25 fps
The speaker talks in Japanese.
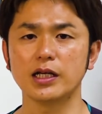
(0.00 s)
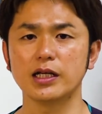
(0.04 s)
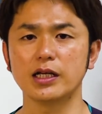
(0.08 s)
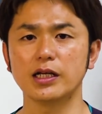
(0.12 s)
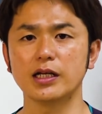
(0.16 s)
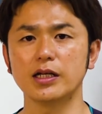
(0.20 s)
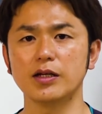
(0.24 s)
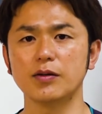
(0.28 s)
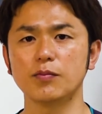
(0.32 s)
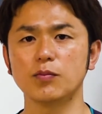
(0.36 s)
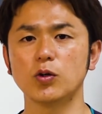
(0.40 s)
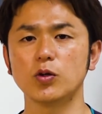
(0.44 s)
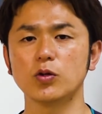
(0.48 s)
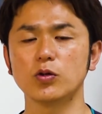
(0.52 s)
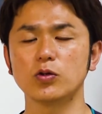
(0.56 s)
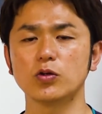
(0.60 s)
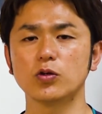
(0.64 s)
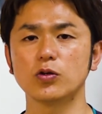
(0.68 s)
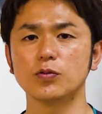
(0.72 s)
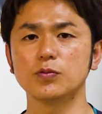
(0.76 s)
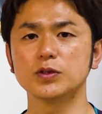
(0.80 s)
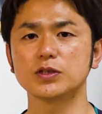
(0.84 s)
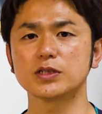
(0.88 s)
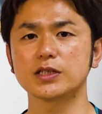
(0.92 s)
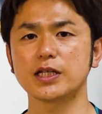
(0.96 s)
え
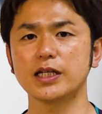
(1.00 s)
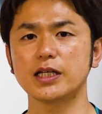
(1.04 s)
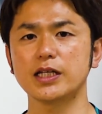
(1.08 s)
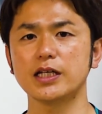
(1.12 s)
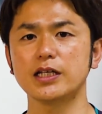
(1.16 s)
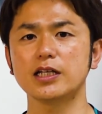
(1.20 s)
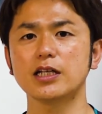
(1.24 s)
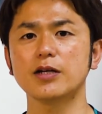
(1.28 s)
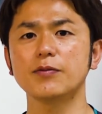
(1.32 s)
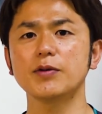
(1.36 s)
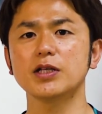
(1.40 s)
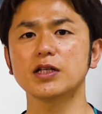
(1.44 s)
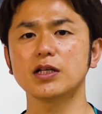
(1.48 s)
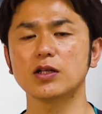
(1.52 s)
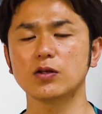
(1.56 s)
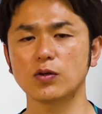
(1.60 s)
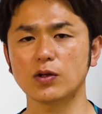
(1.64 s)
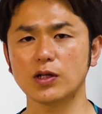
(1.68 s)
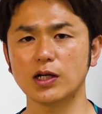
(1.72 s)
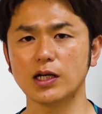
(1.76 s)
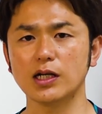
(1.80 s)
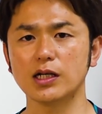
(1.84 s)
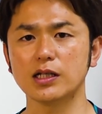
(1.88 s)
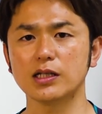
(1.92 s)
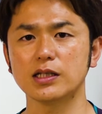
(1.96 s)
ボールをぶつけて痛めたと
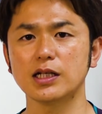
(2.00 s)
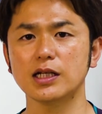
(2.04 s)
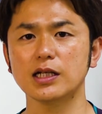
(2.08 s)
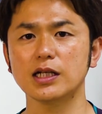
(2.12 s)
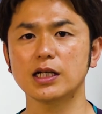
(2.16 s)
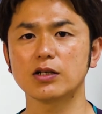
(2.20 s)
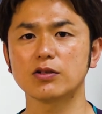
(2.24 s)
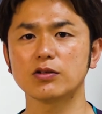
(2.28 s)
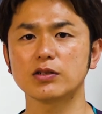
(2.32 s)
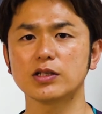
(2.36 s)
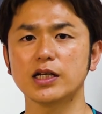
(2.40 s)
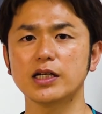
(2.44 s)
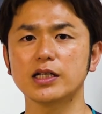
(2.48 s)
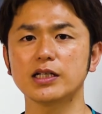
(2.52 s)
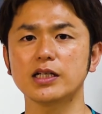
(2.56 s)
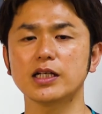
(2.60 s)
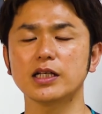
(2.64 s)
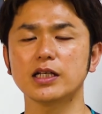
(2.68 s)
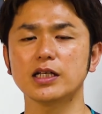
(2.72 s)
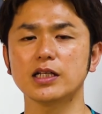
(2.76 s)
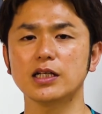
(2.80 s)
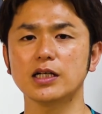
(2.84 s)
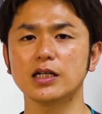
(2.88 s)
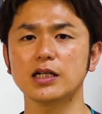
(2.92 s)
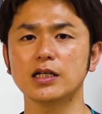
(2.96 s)
か何か具体
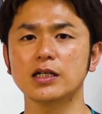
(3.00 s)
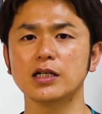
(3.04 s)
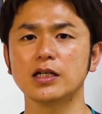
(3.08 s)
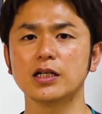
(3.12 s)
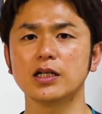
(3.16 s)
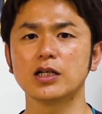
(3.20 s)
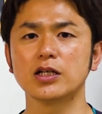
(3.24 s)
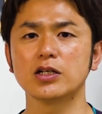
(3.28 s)
的な